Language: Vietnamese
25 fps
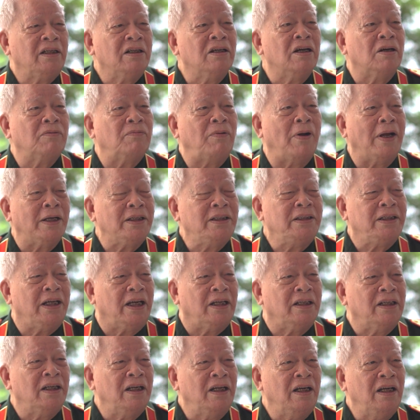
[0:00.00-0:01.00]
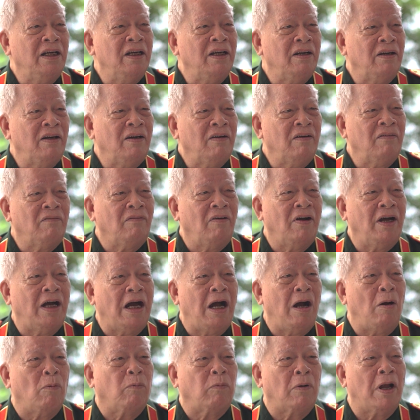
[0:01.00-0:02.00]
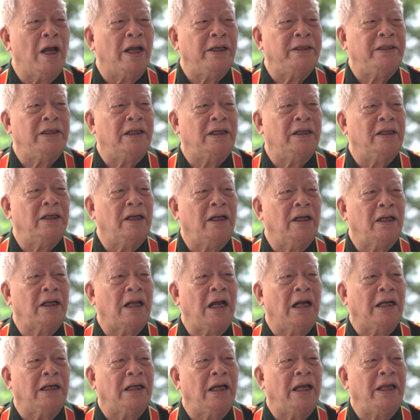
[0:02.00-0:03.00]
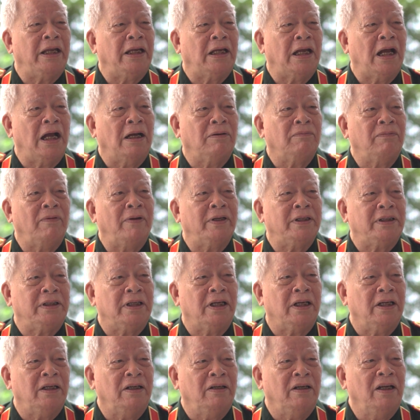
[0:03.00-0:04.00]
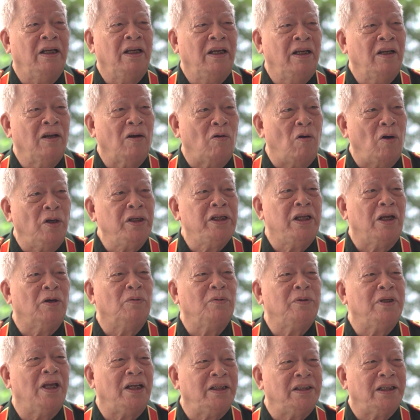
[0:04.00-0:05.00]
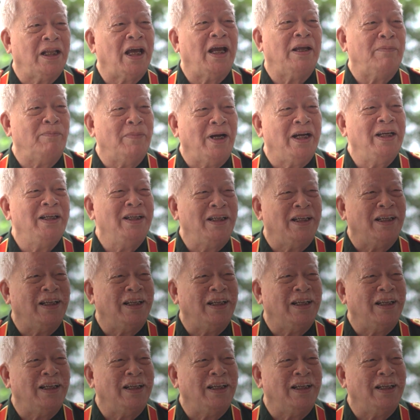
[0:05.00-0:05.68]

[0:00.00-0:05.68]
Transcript: được phát triển và học hành càng ngày càng phát triển có nhiều nhân tài mới